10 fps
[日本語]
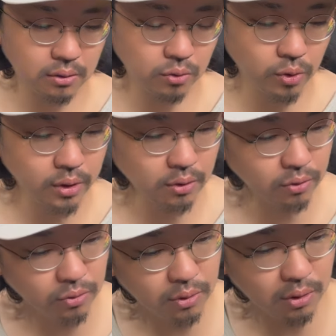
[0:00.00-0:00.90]
どうやって
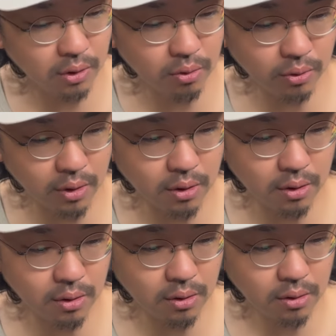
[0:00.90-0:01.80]
作ってんだろうな
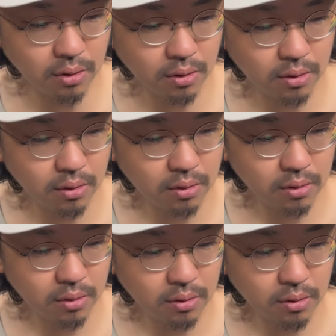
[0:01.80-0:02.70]

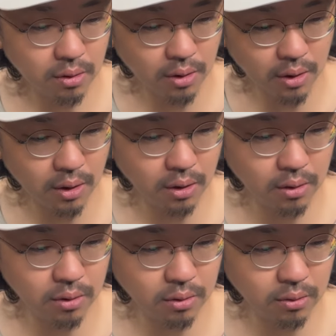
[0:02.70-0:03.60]
は
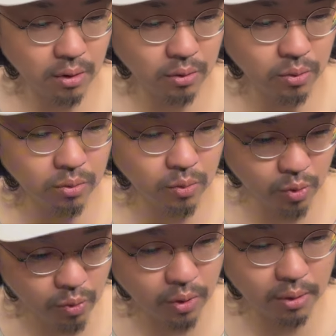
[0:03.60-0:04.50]
いあの
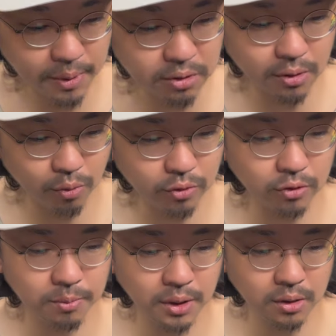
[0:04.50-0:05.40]
ここはマジでおす
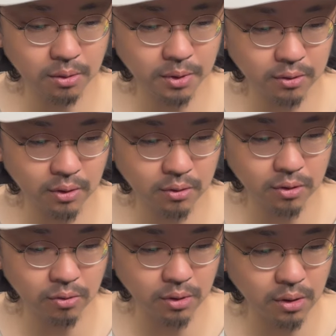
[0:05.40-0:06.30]
すめなんで皆さん
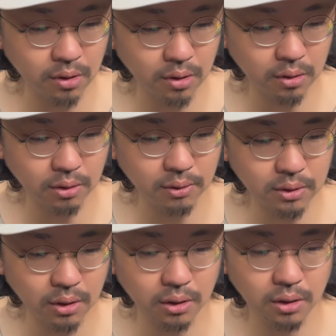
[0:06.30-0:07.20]
近く行かれた方は
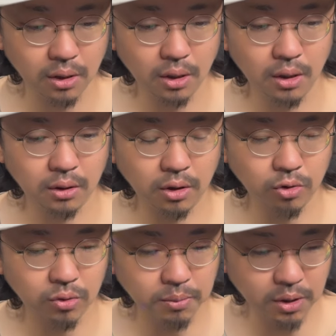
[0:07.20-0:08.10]
是非立ち
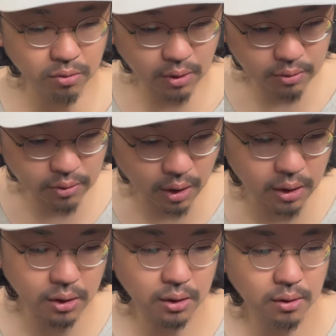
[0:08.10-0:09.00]
寄ってみてくださ
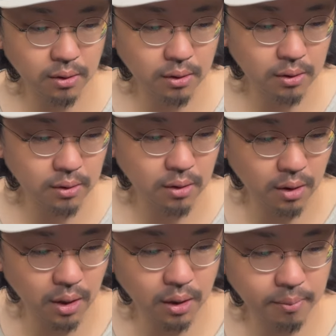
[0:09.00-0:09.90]
い
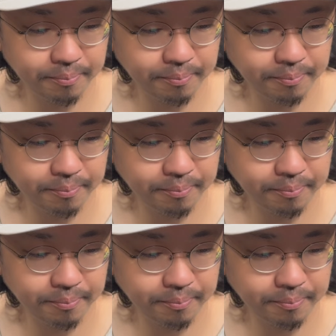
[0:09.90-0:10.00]
はい、